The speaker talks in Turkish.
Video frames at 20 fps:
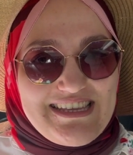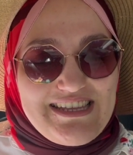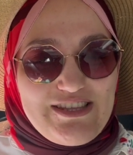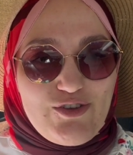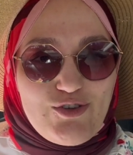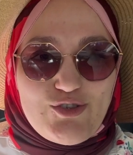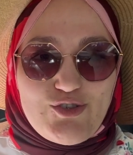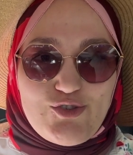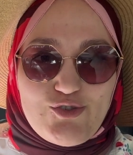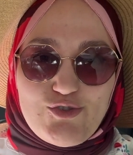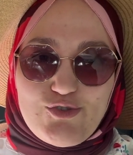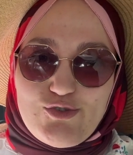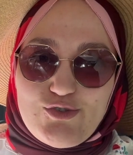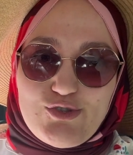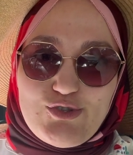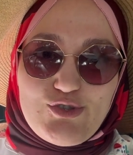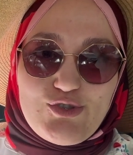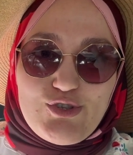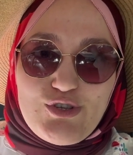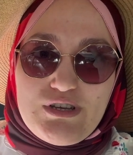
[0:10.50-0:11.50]
Gidiyorsunuz.
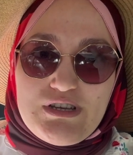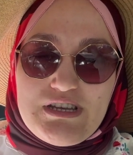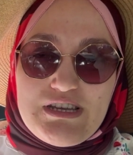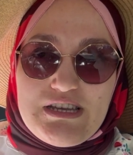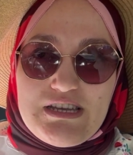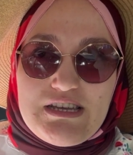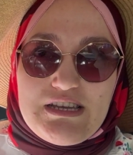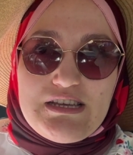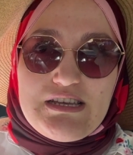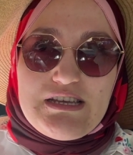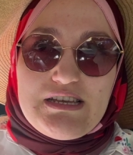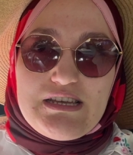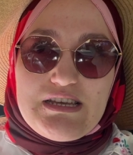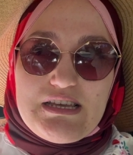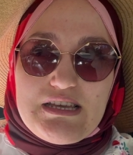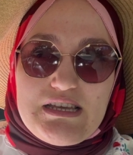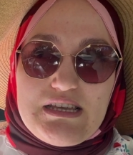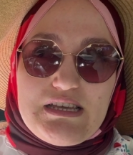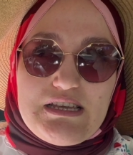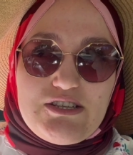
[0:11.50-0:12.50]

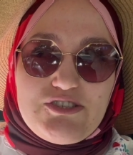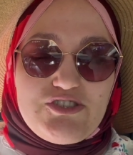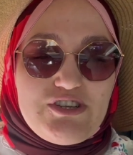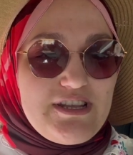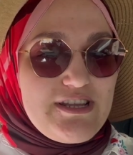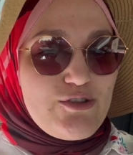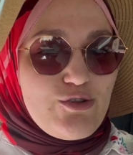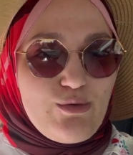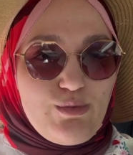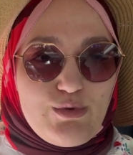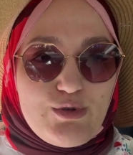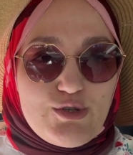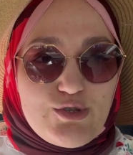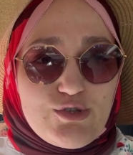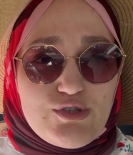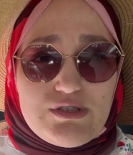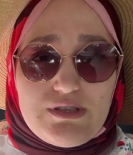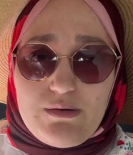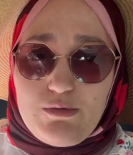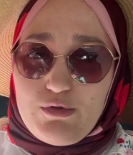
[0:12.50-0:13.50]
E, çileği
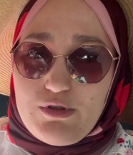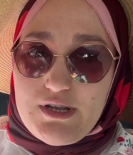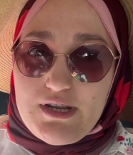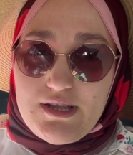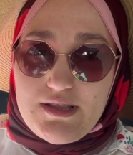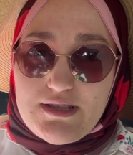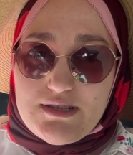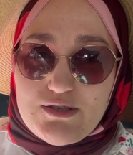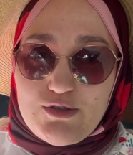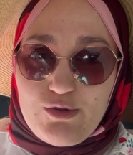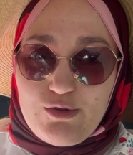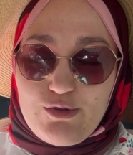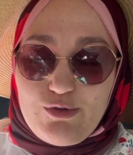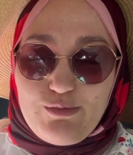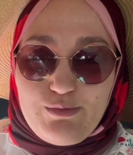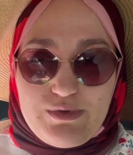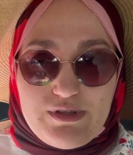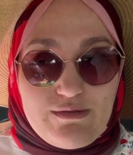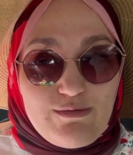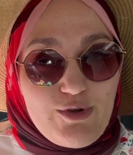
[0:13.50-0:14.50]
topluyorsunuz. Tam olarak nasıl
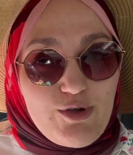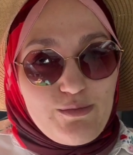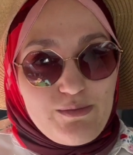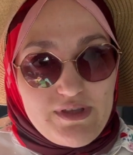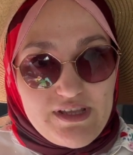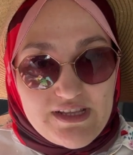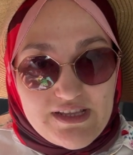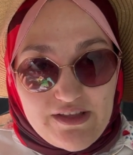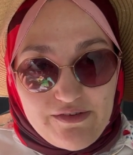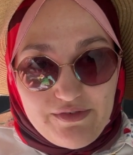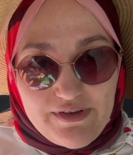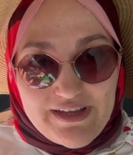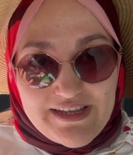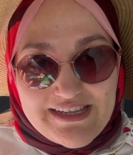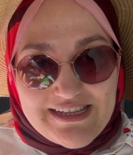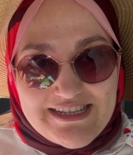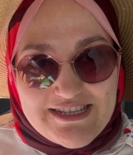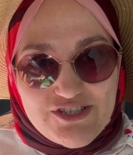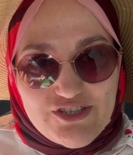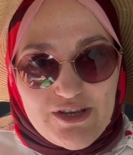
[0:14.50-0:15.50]
olduğunu bilmiyorum. İlk defa
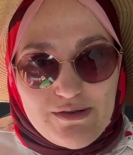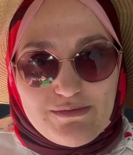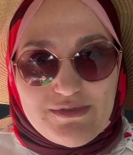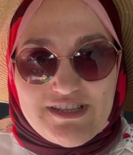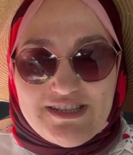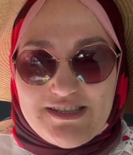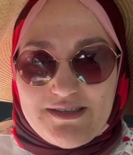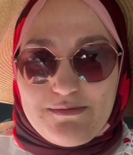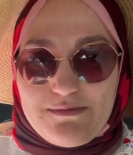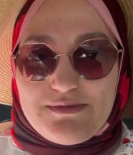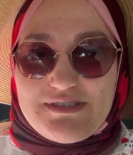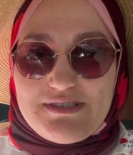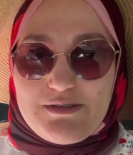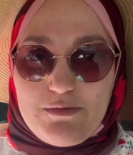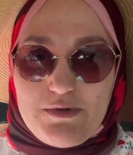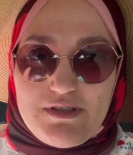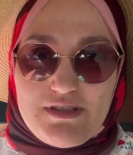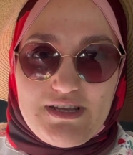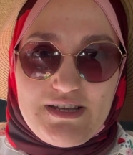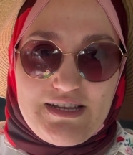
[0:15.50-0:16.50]
gideceğim. Gittiğimiz
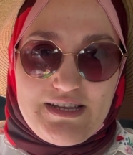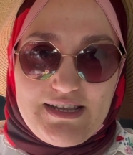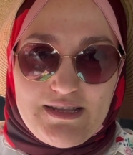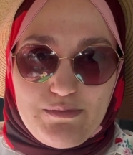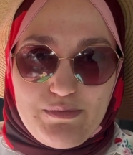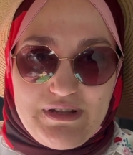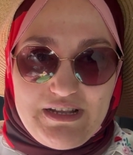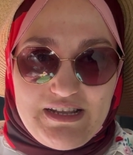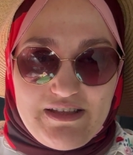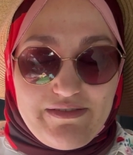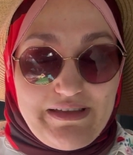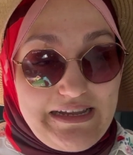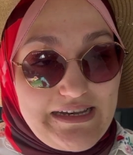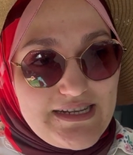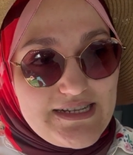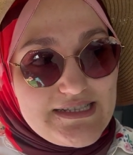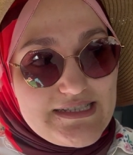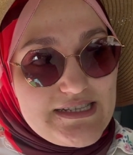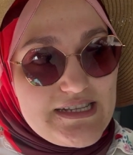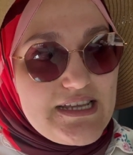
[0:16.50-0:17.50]
zaman daha net bilgi
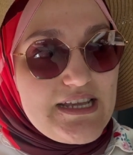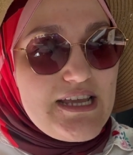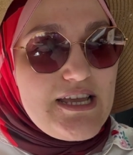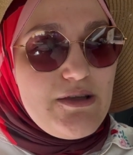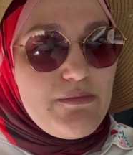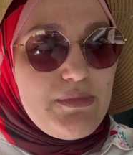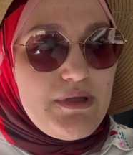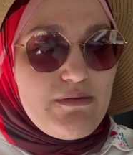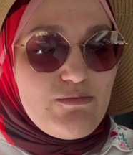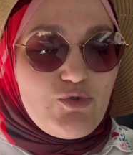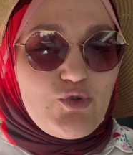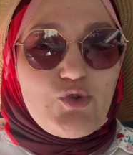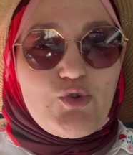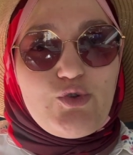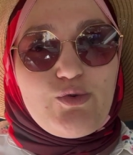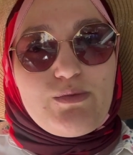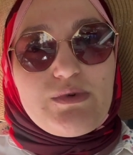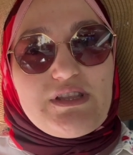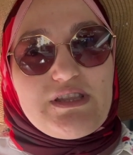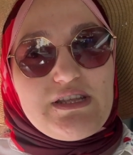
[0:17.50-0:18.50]
veririz. Benim
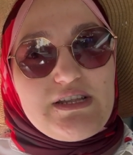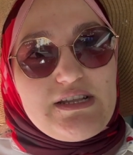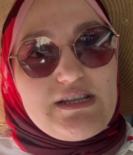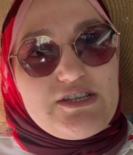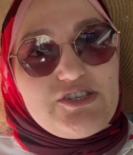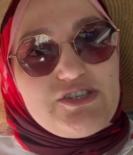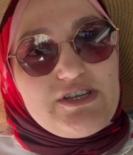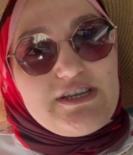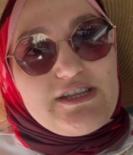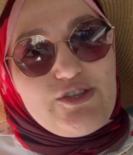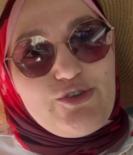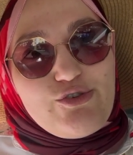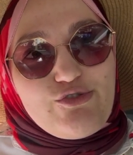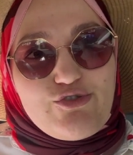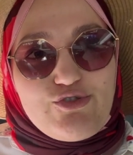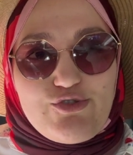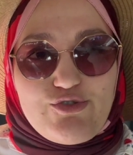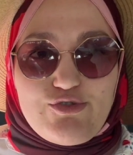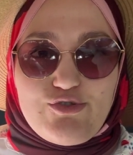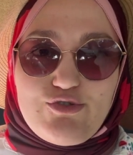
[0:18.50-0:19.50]
duyduğum kadarıyla işte
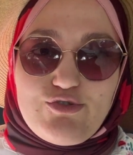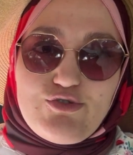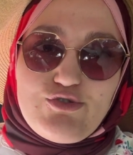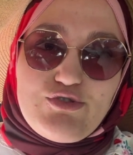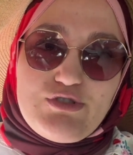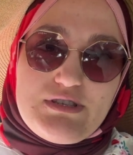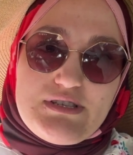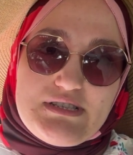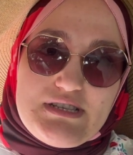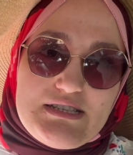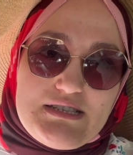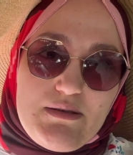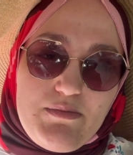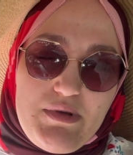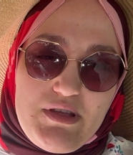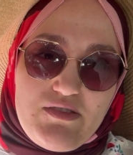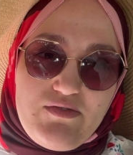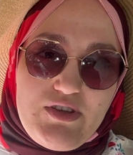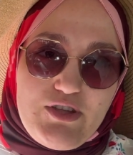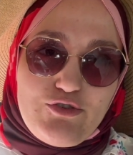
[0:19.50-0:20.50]
gidiyorsunuz. Size
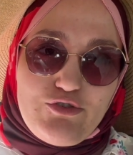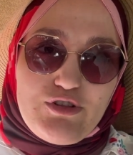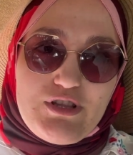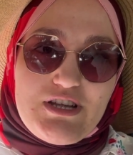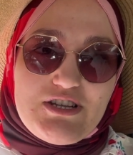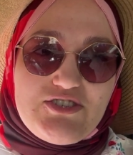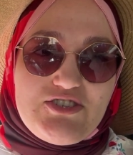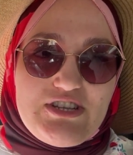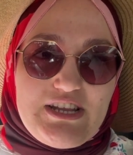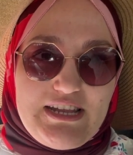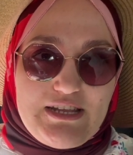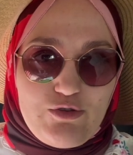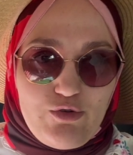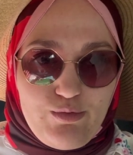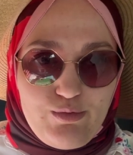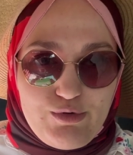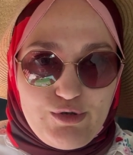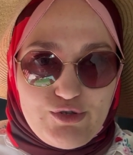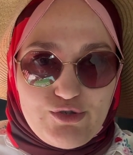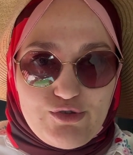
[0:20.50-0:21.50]
sepet veriyorlar. Çileği
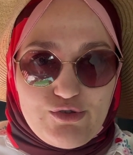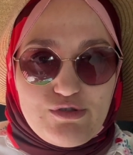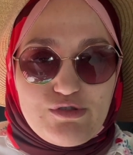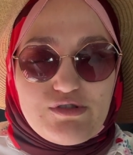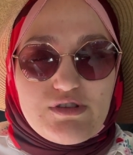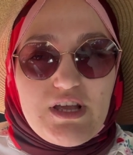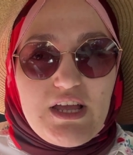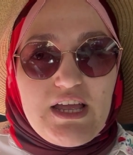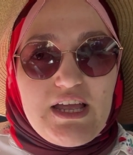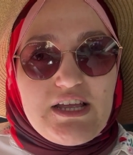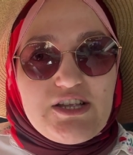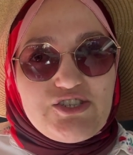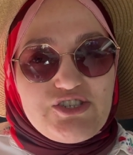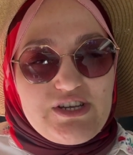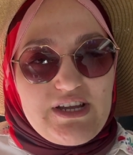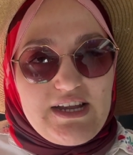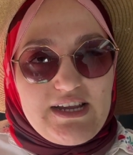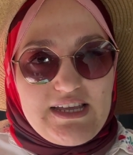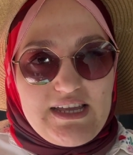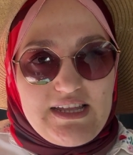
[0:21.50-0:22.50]
topluyorsunuz.
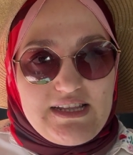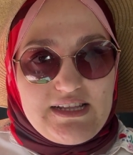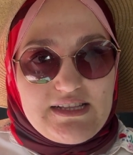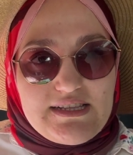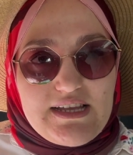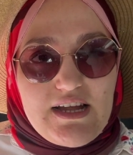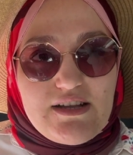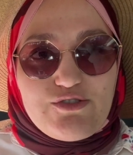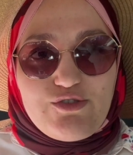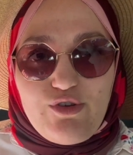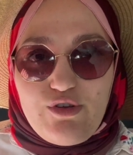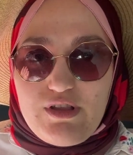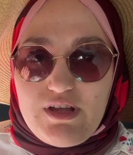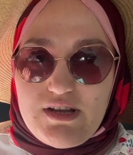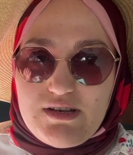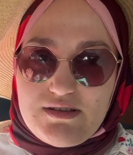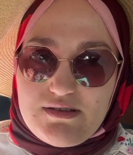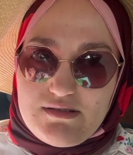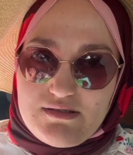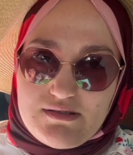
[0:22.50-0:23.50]
Çıkarken de
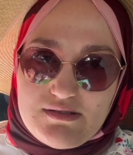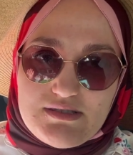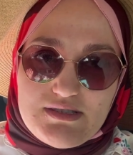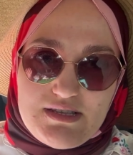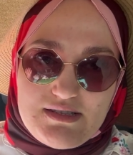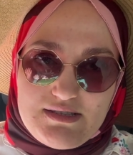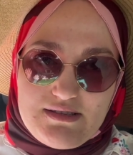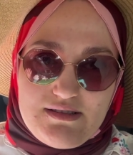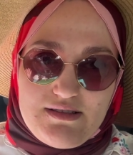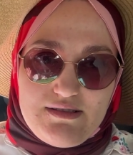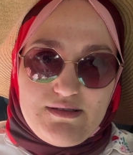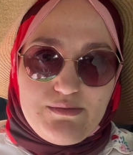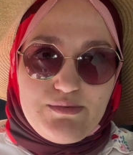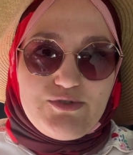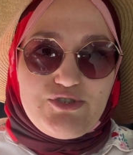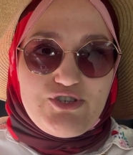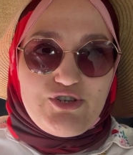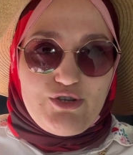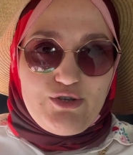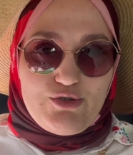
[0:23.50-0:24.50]
tartıyorlar. Satın alıp
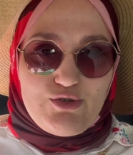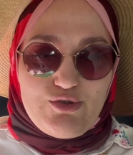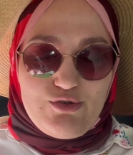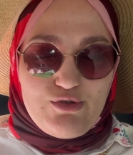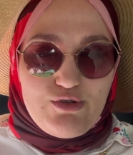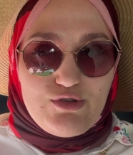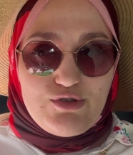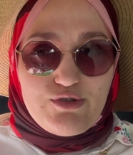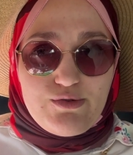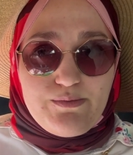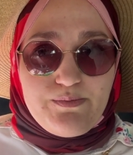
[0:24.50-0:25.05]
çıkıyorsunuz.